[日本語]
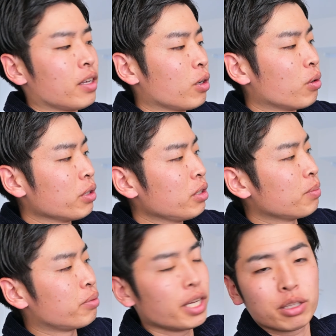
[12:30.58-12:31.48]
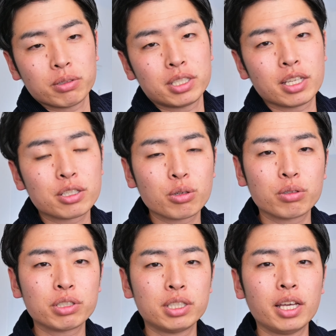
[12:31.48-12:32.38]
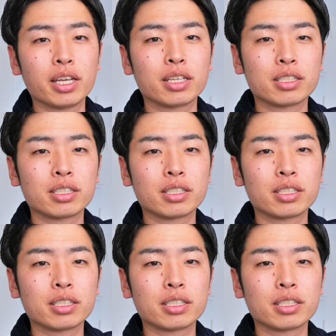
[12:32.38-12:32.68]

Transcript: こういうプレートに接続して、